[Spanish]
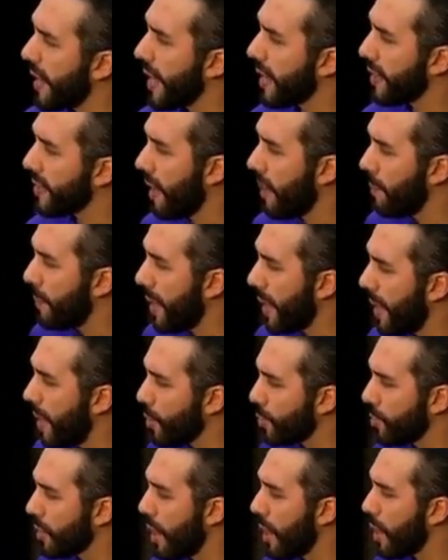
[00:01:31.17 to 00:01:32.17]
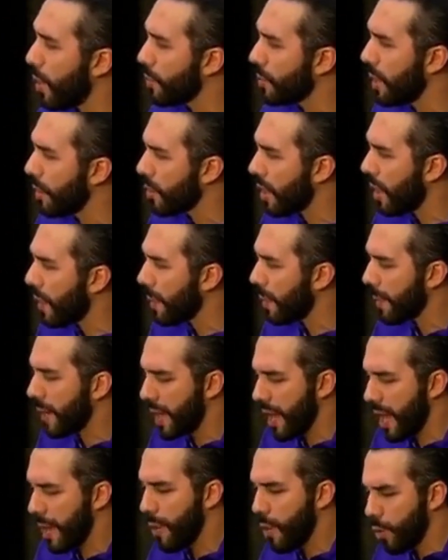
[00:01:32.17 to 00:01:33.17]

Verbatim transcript: que también lo está ejecutando la primera dama,